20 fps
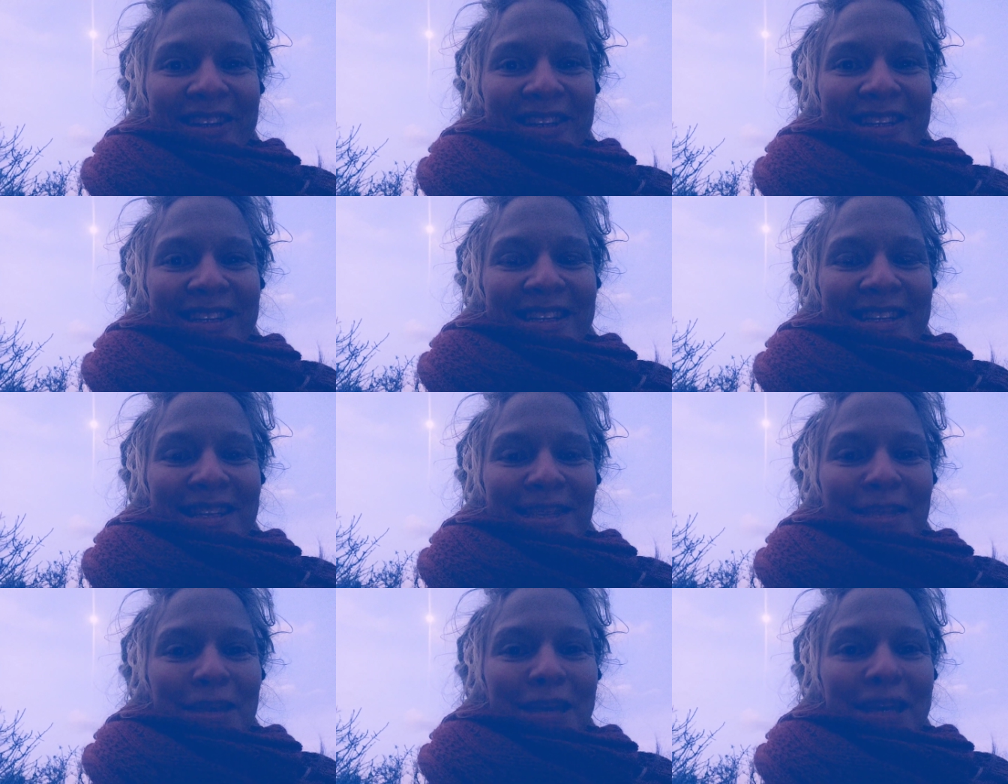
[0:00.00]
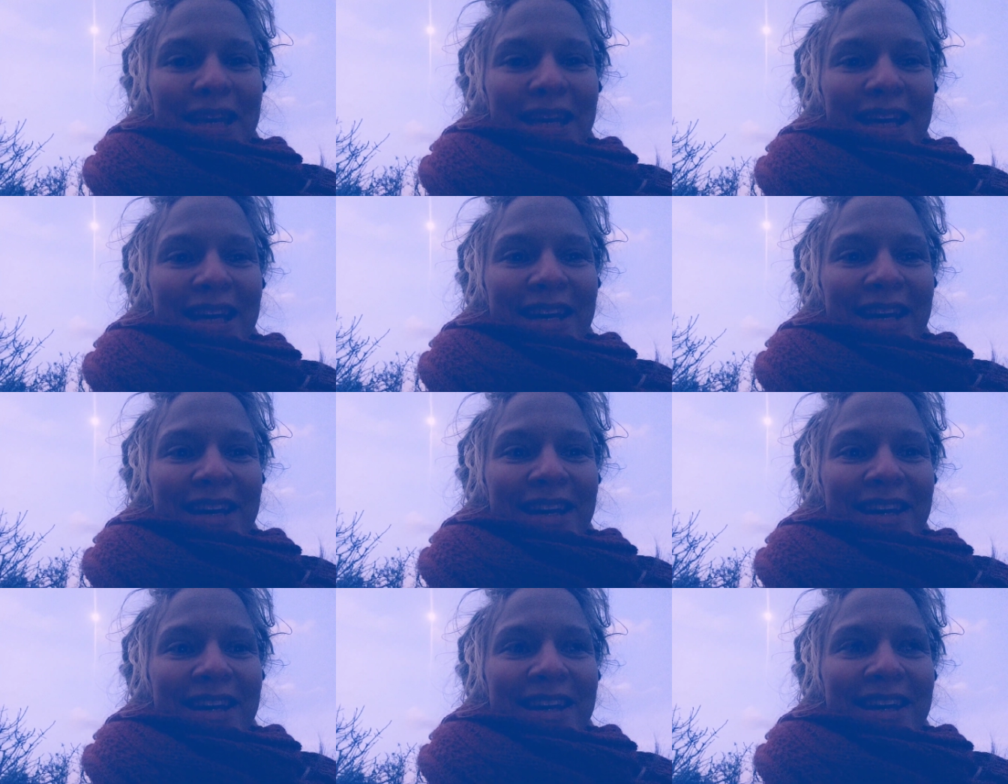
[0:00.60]
Es ist nämlich
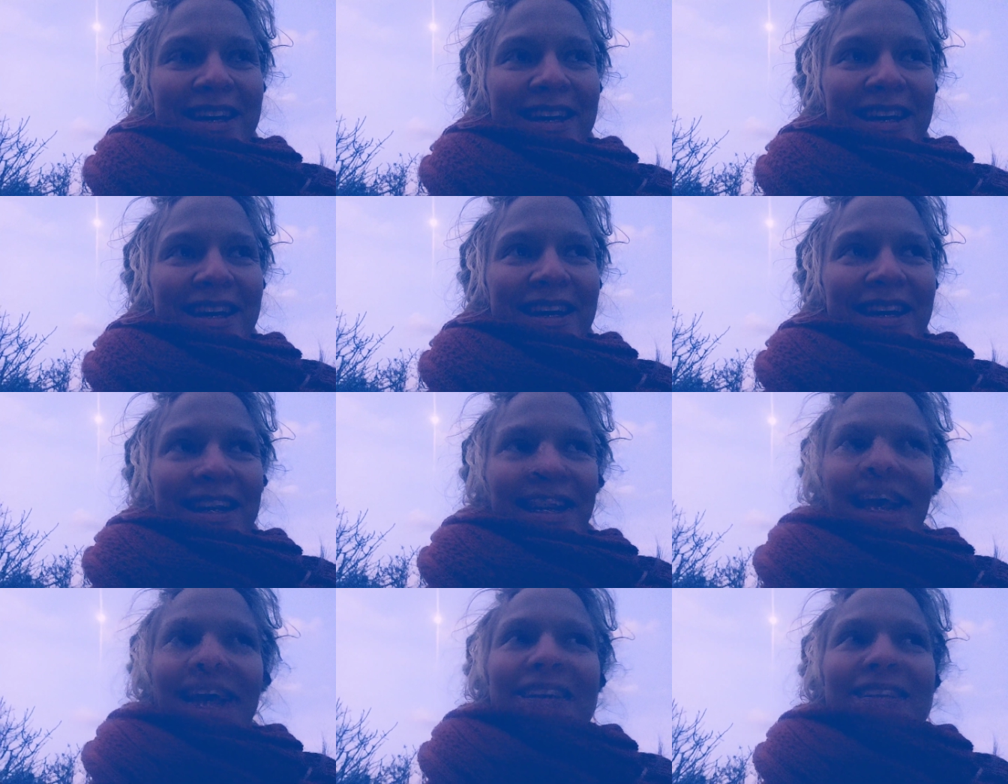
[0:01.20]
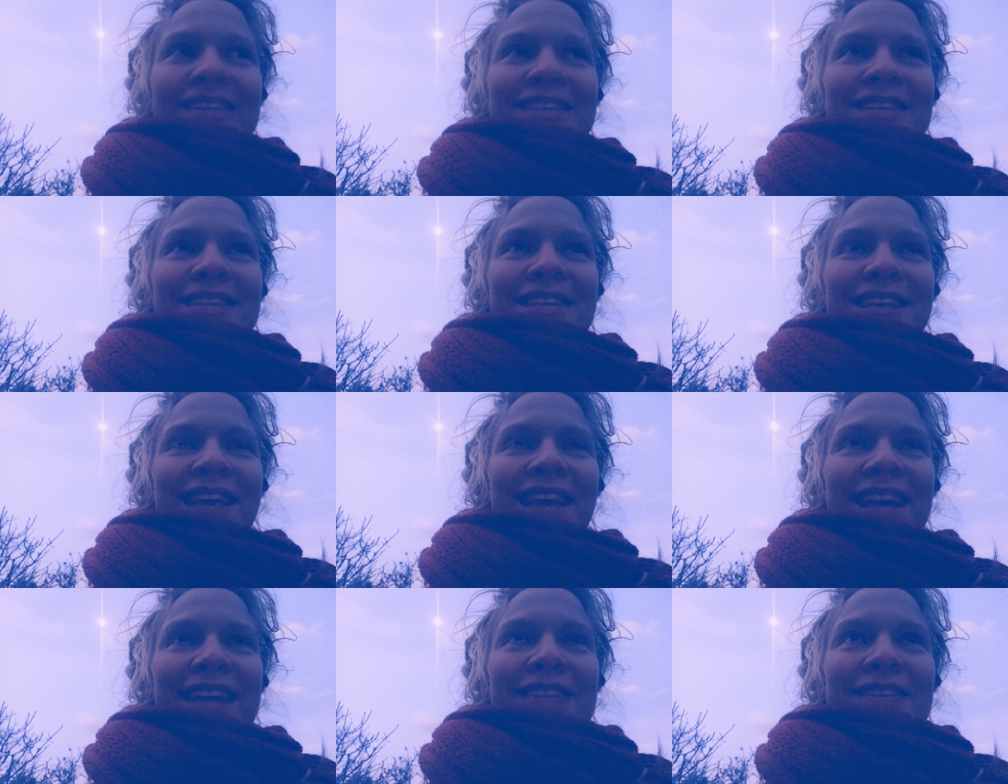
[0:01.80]
äh, ganz,
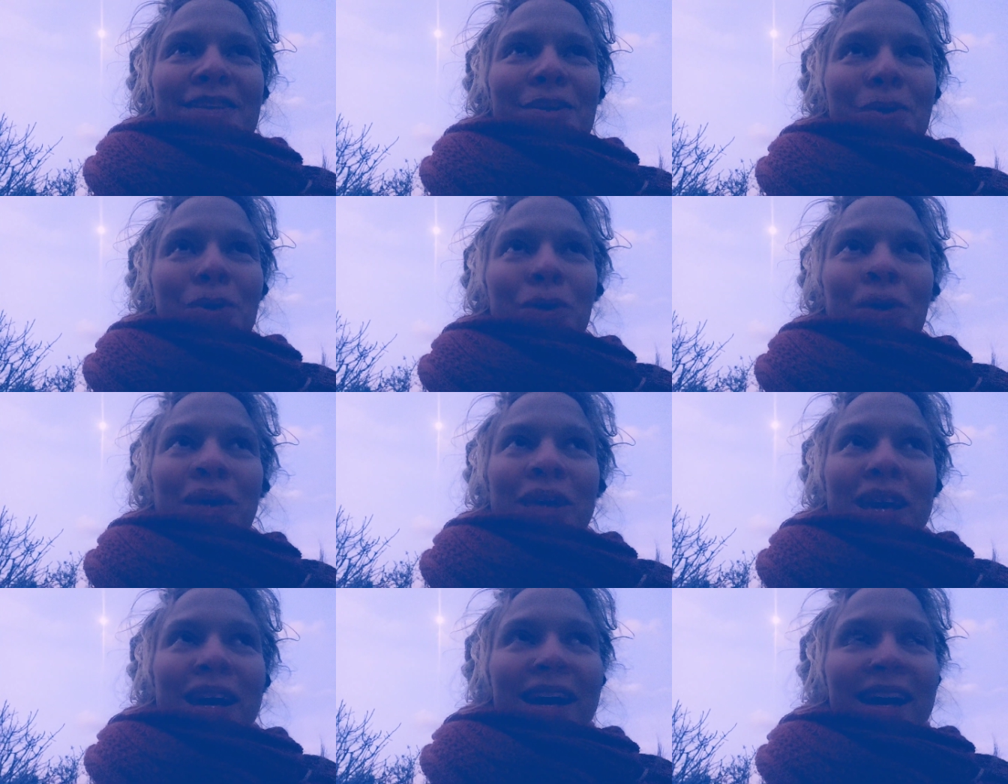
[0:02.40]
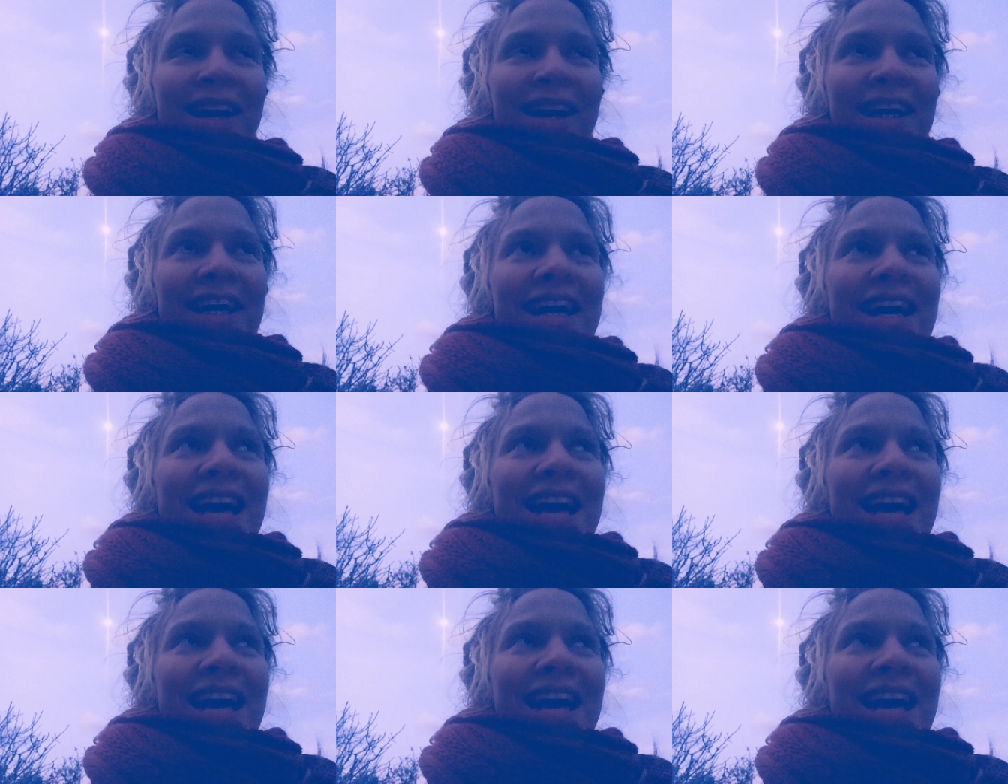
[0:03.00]
ganz ruhiger